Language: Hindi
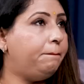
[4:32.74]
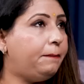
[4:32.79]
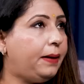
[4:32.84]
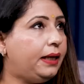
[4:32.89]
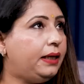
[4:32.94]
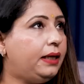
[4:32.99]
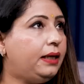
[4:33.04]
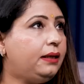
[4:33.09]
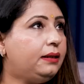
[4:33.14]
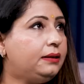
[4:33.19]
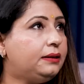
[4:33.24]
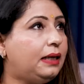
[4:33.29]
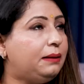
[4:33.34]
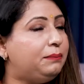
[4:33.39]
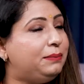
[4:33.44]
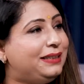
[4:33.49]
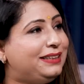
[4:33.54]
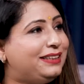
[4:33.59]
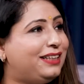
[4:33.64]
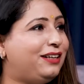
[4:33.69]
मैंने
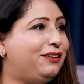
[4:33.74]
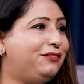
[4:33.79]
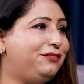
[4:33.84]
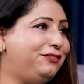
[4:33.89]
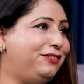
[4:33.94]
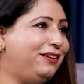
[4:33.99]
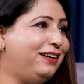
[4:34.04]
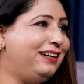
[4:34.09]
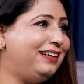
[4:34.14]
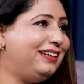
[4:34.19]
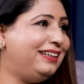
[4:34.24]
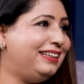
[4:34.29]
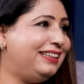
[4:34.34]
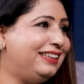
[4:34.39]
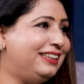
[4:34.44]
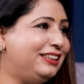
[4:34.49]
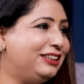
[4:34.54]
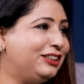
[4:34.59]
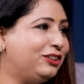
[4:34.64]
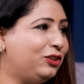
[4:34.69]
अभी सिर्फ
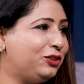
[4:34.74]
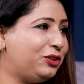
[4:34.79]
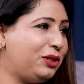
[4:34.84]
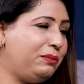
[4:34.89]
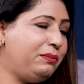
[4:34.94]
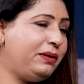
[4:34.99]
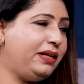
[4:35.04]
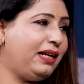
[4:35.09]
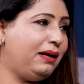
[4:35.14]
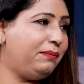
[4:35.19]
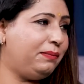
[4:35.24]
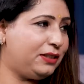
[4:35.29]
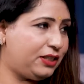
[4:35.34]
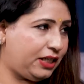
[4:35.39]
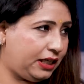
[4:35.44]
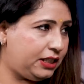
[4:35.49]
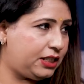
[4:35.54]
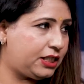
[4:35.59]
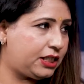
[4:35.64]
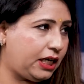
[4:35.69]
सोशल मीडिया पे
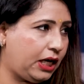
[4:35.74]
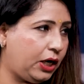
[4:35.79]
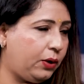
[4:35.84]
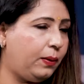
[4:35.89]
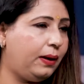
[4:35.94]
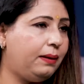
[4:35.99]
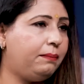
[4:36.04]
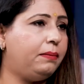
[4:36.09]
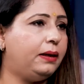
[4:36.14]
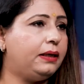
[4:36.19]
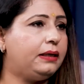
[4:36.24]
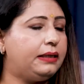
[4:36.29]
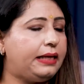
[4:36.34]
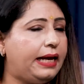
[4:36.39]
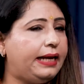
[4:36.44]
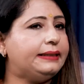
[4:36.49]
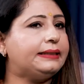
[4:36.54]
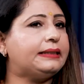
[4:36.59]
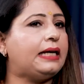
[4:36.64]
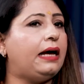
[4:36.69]
चेंज किया हुआ है बट
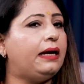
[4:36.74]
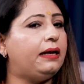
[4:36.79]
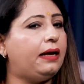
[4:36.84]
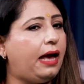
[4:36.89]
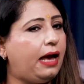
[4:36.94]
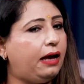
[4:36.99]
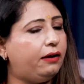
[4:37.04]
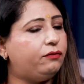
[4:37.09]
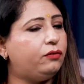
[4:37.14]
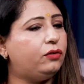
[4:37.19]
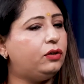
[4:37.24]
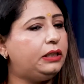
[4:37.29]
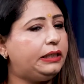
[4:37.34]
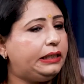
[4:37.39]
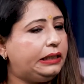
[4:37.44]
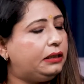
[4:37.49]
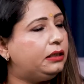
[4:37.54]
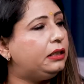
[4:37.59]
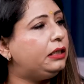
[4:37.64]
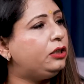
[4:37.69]
येस आई हैव अ
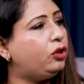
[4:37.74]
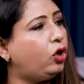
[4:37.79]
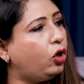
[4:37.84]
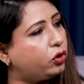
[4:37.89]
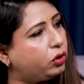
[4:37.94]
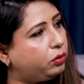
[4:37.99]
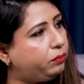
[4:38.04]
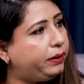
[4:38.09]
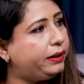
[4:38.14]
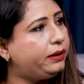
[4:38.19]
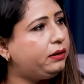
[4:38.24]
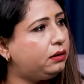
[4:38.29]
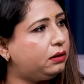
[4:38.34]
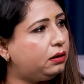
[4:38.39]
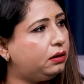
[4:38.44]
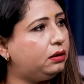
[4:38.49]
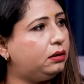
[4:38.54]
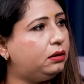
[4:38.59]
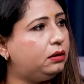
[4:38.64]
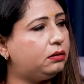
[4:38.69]
लीगल डॉक्यूमेंट
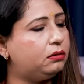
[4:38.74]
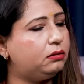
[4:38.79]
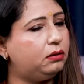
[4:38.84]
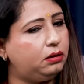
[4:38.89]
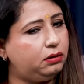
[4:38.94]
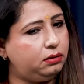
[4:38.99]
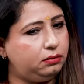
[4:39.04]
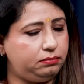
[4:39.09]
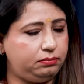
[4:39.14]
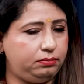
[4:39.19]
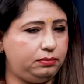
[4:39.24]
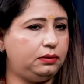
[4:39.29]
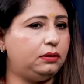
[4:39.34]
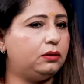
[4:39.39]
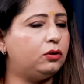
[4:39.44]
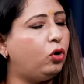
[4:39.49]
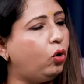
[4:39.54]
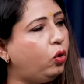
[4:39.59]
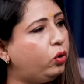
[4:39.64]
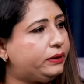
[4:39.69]

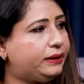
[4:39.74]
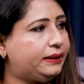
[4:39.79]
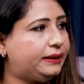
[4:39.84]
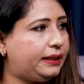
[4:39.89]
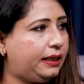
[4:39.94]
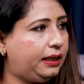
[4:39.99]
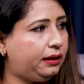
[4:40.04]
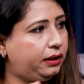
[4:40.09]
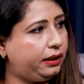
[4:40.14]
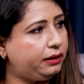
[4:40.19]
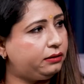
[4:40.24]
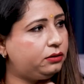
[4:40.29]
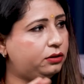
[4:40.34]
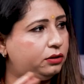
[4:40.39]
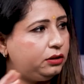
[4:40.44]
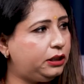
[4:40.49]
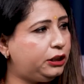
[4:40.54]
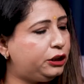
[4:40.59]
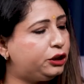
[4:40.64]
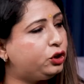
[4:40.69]
कोर्ट से दैट
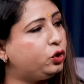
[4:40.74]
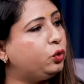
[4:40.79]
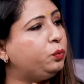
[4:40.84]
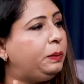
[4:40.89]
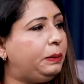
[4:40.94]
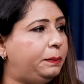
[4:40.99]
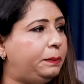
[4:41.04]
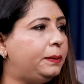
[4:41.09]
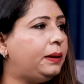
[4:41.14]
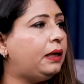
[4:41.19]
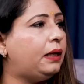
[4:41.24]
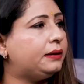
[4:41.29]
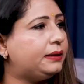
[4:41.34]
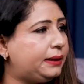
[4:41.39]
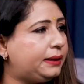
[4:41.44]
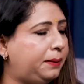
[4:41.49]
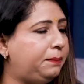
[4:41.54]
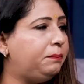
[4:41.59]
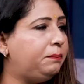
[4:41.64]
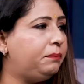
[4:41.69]
दीज टू पीपल आर
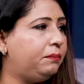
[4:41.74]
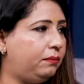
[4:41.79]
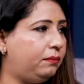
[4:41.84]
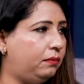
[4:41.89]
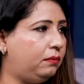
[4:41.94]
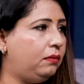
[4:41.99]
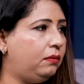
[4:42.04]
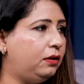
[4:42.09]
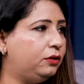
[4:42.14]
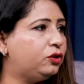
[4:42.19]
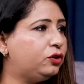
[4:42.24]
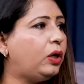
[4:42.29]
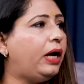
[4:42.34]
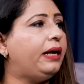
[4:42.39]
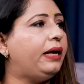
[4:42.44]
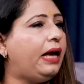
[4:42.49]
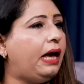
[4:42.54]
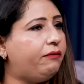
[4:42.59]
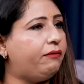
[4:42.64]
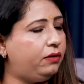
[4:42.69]
सेम सो
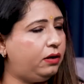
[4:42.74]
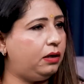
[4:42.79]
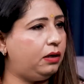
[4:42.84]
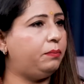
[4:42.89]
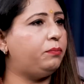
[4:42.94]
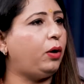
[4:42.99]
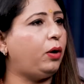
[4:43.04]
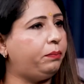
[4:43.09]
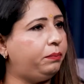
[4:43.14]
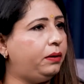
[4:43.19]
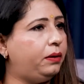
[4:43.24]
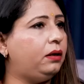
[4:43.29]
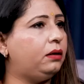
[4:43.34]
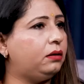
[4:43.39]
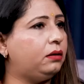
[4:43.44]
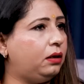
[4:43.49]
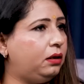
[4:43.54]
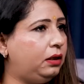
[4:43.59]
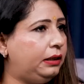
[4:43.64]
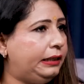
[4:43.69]
आई हैव अ
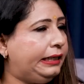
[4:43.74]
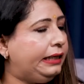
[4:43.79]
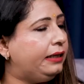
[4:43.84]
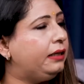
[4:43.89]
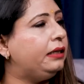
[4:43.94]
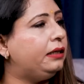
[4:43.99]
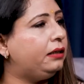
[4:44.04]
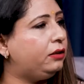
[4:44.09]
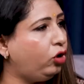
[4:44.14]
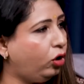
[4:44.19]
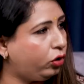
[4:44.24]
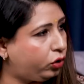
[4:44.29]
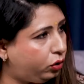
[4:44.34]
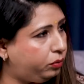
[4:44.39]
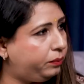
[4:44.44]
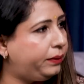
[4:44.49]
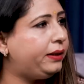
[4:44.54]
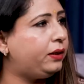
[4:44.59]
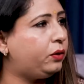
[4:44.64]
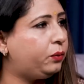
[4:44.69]
प्रॉपर लीगल
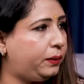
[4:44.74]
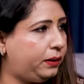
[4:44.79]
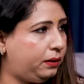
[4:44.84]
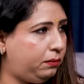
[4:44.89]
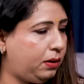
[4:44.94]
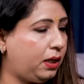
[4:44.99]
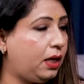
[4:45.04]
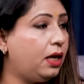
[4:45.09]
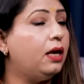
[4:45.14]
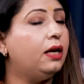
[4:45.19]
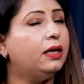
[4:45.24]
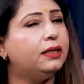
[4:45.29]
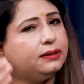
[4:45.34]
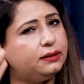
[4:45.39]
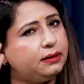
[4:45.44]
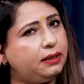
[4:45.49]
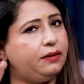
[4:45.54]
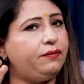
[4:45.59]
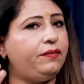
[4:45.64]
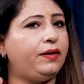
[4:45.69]
डॉक्यूमेंट विद मी
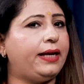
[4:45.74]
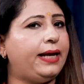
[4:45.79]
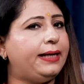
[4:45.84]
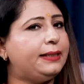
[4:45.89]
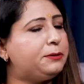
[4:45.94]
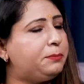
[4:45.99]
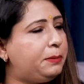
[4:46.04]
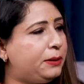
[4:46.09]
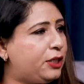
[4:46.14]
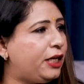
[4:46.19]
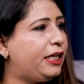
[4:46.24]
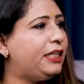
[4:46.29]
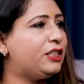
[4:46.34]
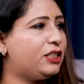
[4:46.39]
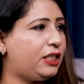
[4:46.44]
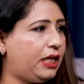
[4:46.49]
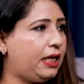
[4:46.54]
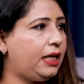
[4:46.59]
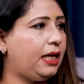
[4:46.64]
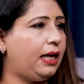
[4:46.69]
सर्टिफिकेट्स पे
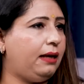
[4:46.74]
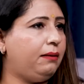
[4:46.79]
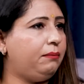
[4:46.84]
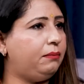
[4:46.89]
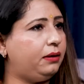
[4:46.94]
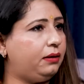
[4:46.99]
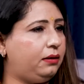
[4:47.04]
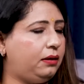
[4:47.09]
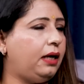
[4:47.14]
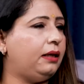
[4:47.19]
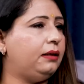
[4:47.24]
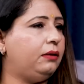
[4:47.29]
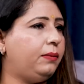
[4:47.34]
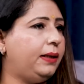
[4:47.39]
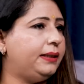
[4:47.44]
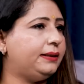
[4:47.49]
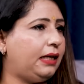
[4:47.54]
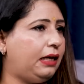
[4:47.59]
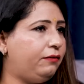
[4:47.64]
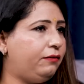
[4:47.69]
चेंज नहीं है बट
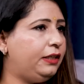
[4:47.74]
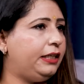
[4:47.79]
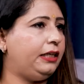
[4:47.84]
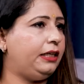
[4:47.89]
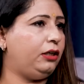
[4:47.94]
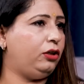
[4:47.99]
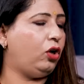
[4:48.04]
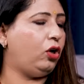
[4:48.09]
अदरवाइज आई हैव अ लीगल